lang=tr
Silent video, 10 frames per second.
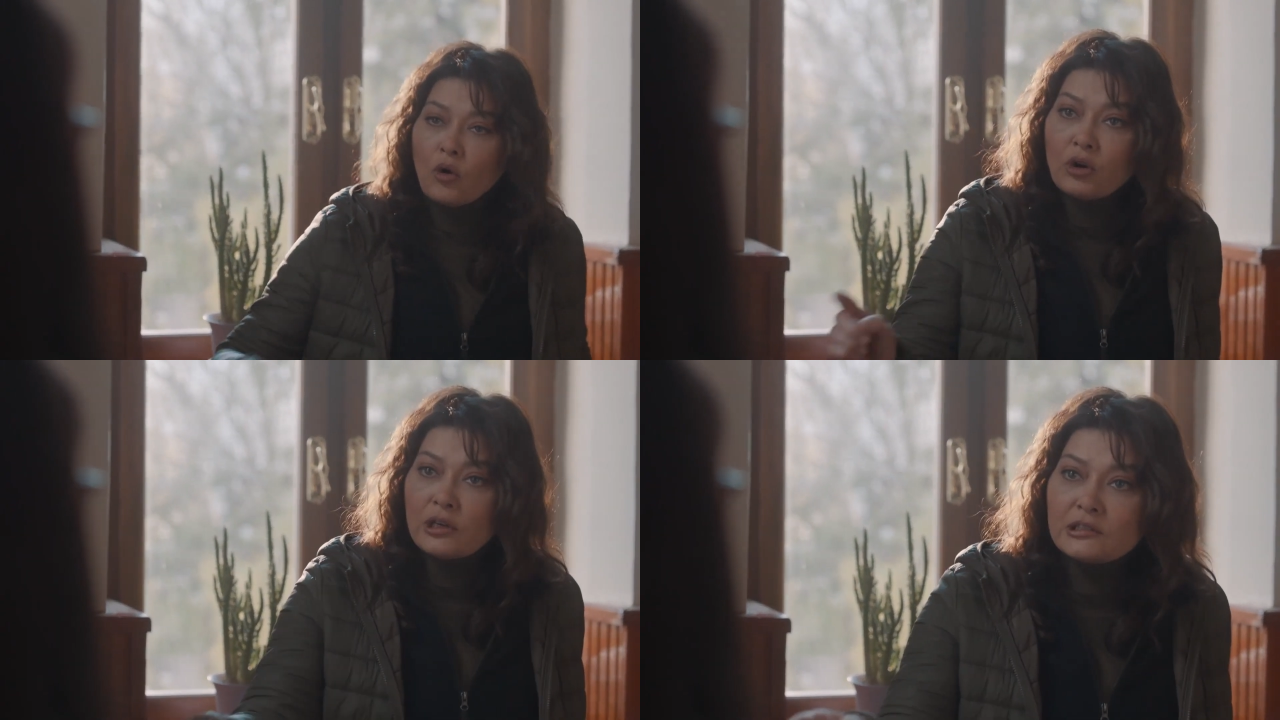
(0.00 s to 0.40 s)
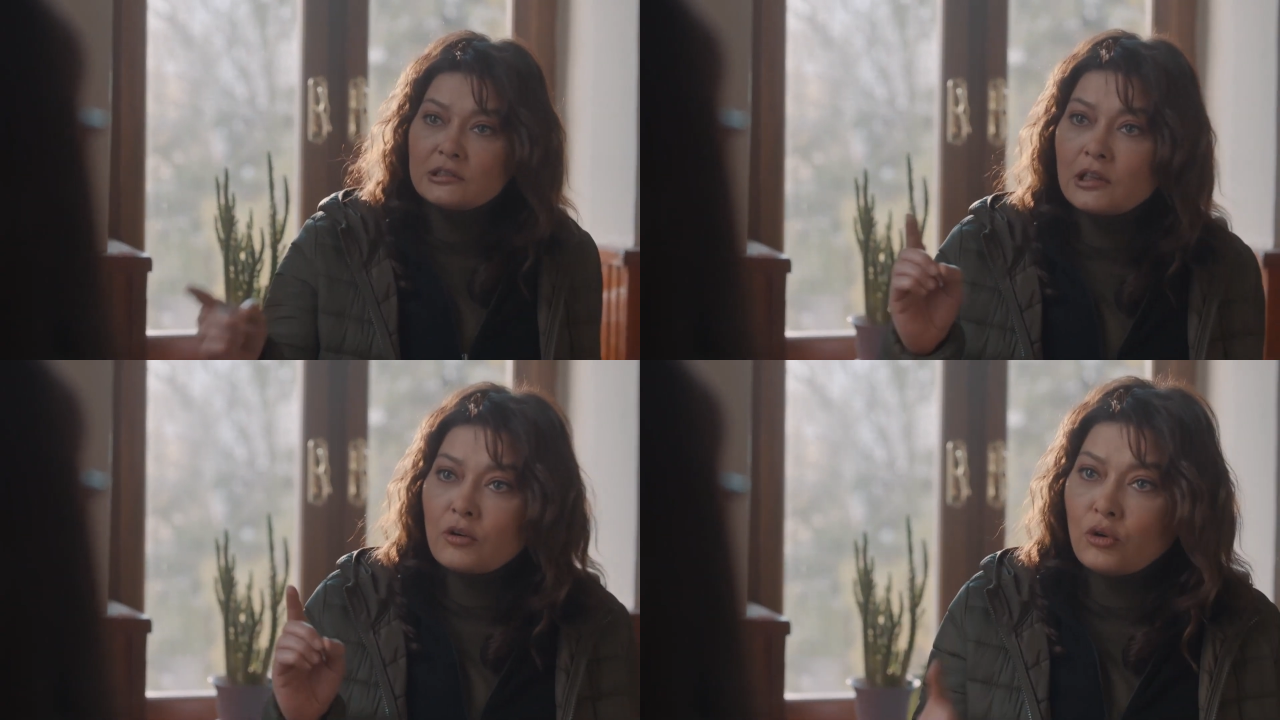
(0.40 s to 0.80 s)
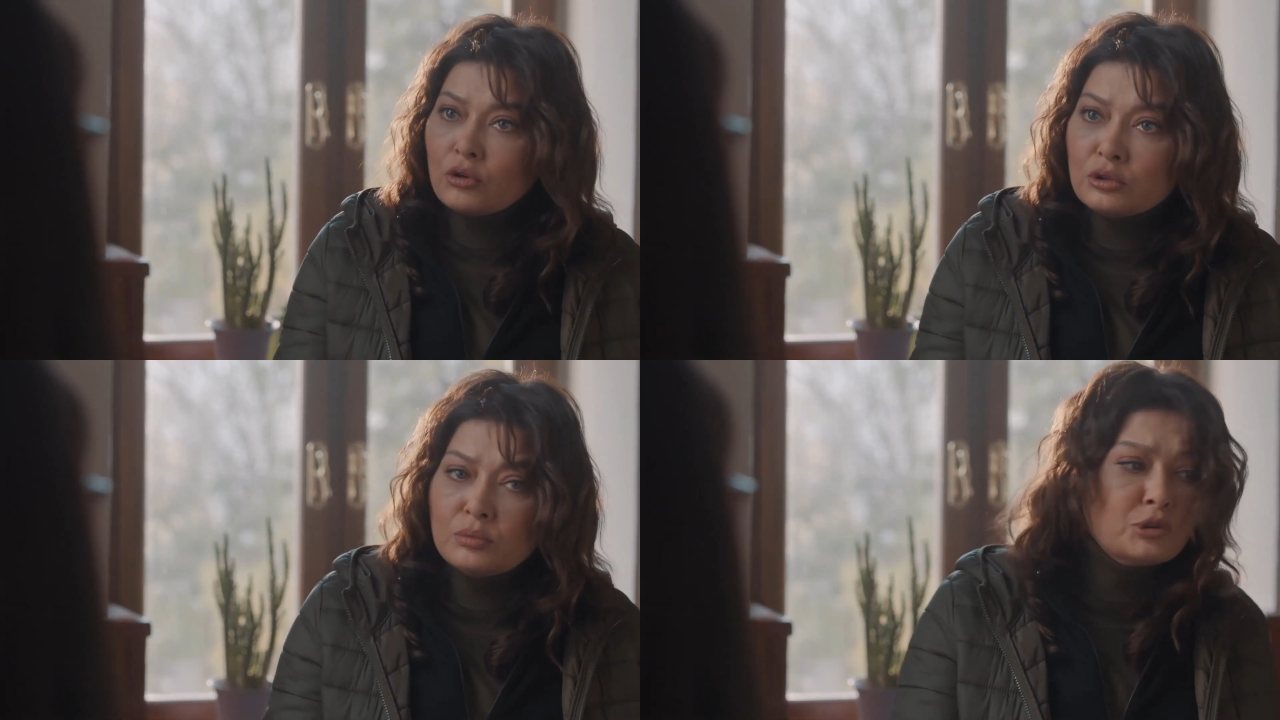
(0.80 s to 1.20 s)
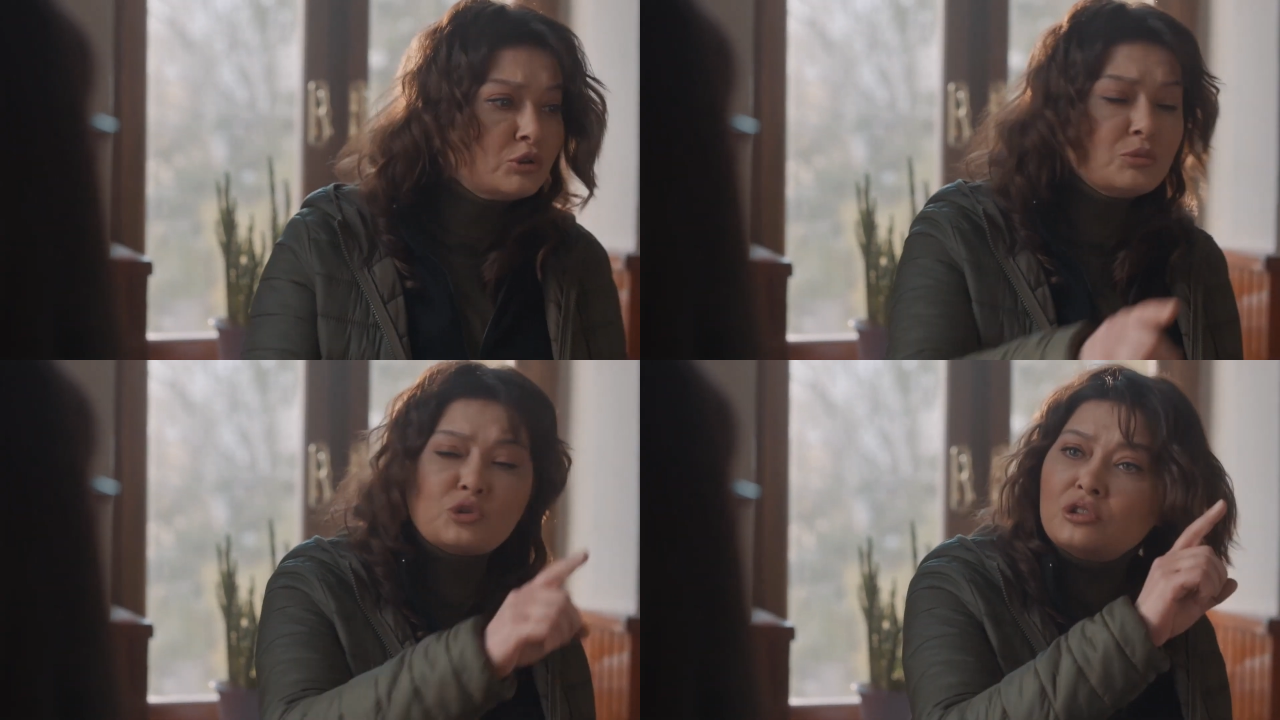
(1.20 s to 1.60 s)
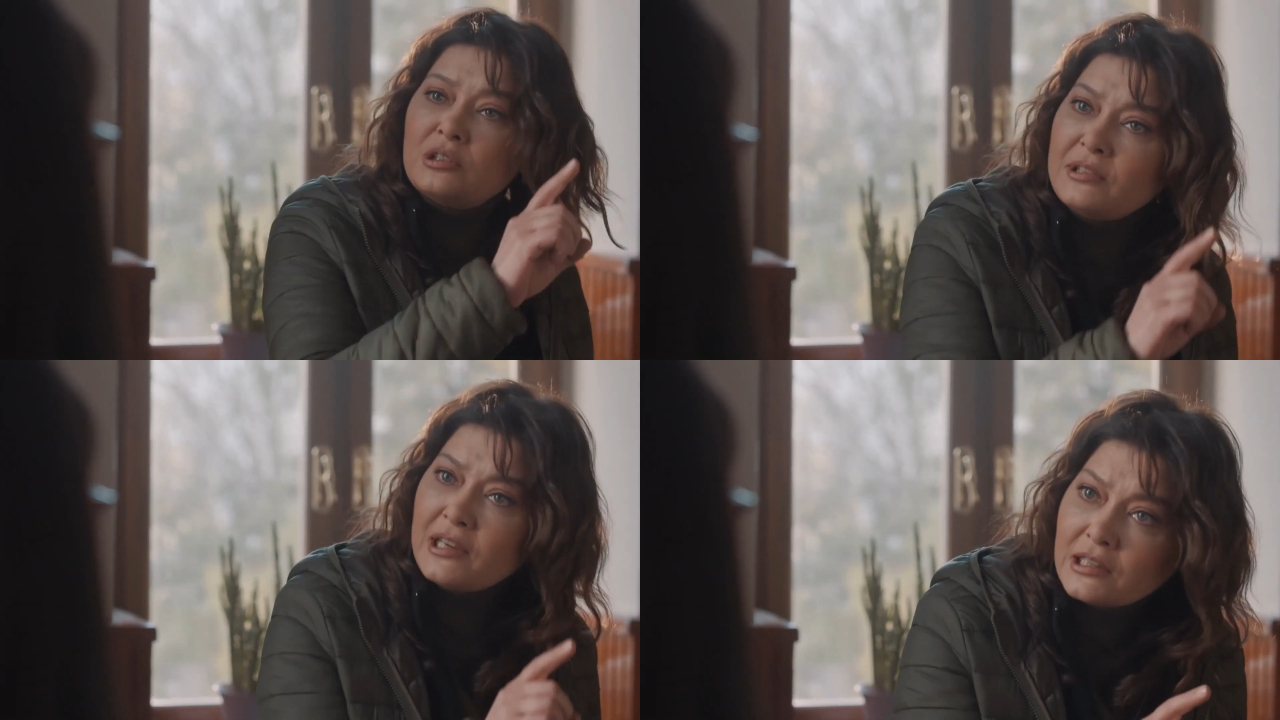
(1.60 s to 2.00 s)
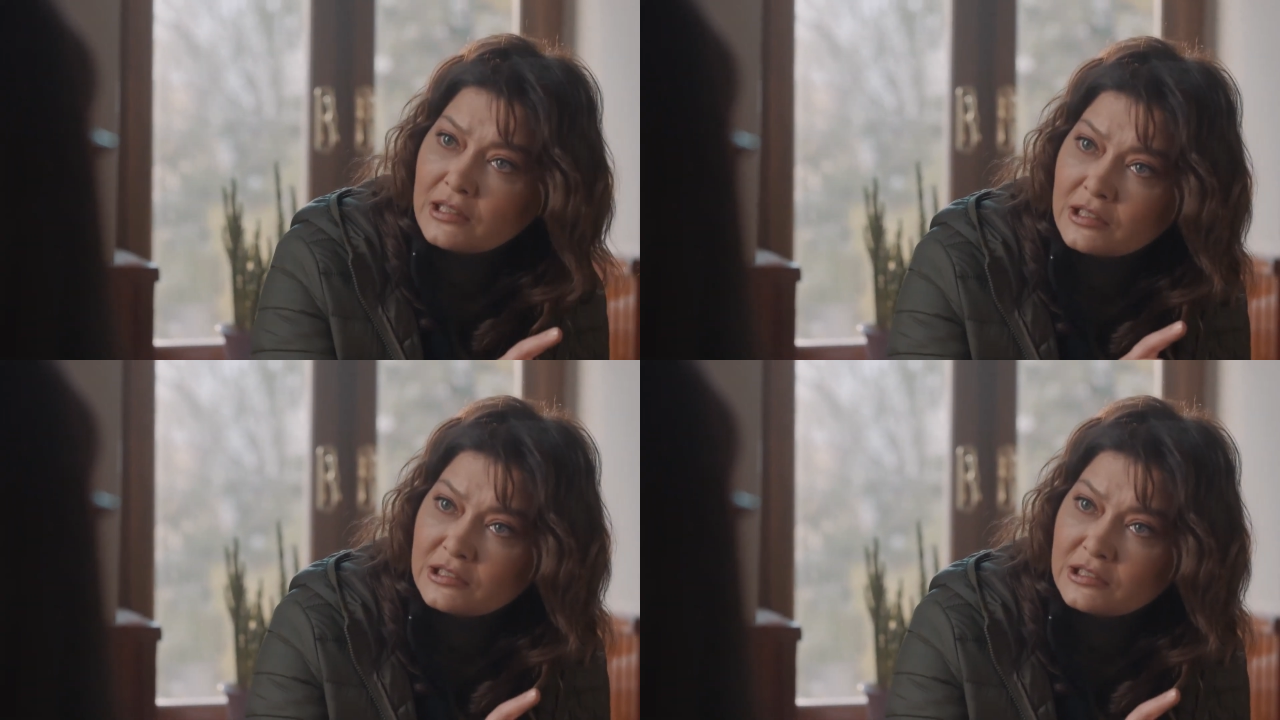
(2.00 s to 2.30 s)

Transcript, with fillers: O kadınla oğlu burnumuzun dibine kadar